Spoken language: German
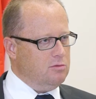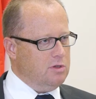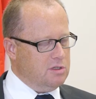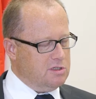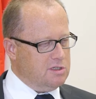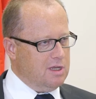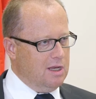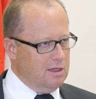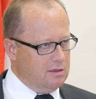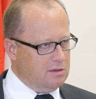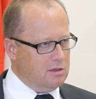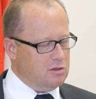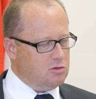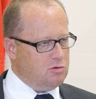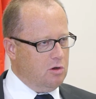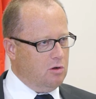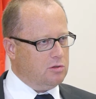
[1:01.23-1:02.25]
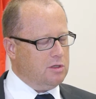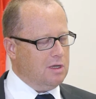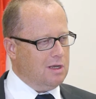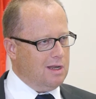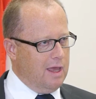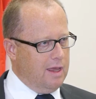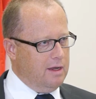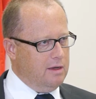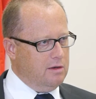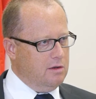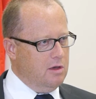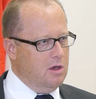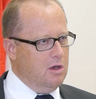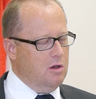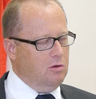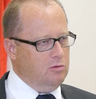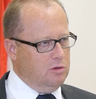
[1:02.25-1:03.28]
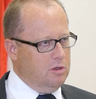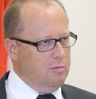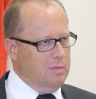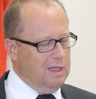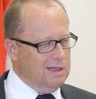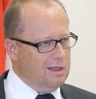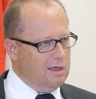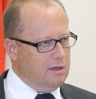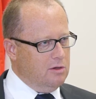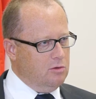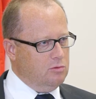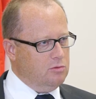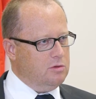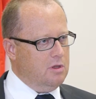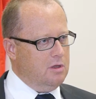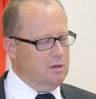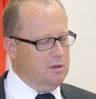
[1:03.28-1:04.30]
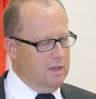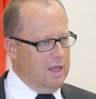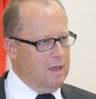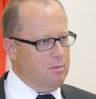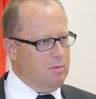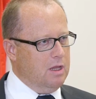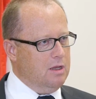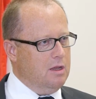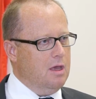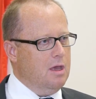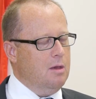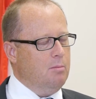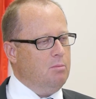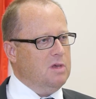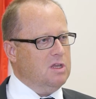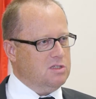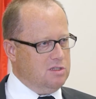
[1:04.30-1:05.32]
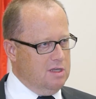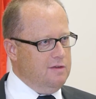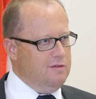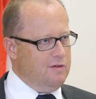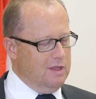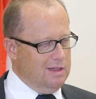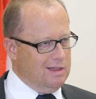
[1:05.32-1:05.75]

und ich zähle dazu auch die kleinen und die mittleren Unternehmen, massiv